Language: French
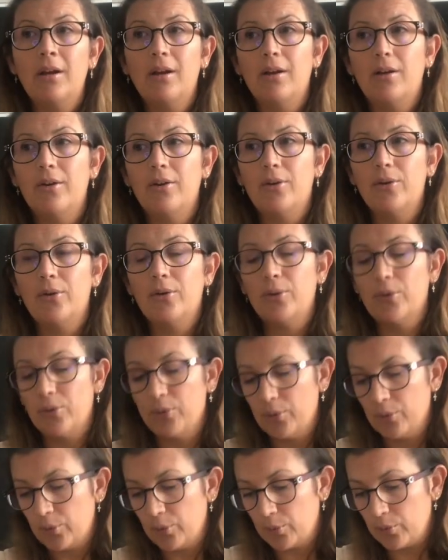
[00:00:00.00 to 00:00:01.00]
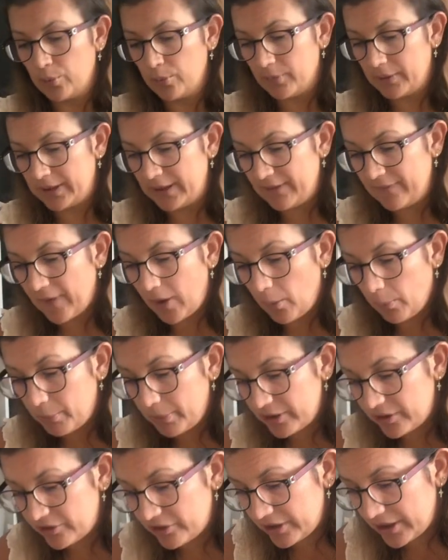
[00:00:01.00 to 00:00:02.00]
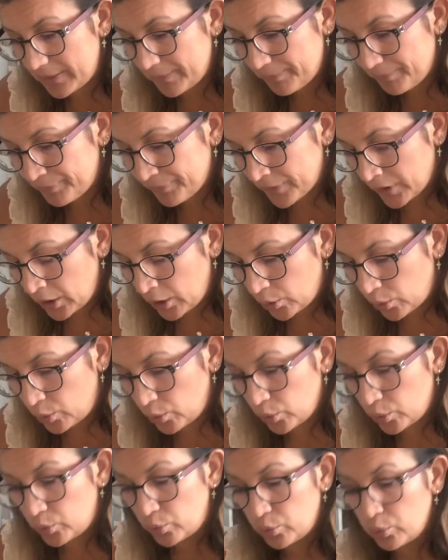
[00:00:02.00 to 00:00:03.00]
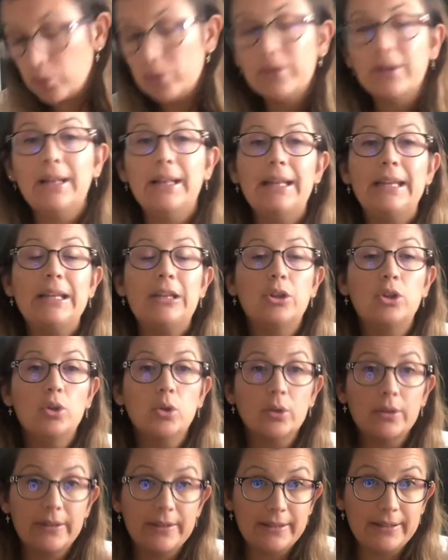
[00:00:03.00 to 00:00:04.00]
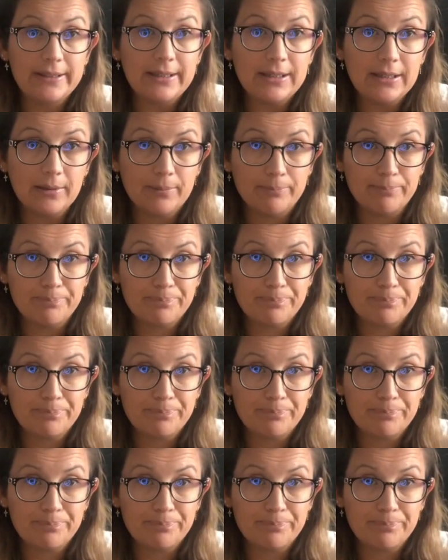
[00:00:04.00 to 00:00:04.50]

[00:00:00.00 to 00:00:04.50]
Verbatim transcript: euh, qui va empêcher que toutes les toxines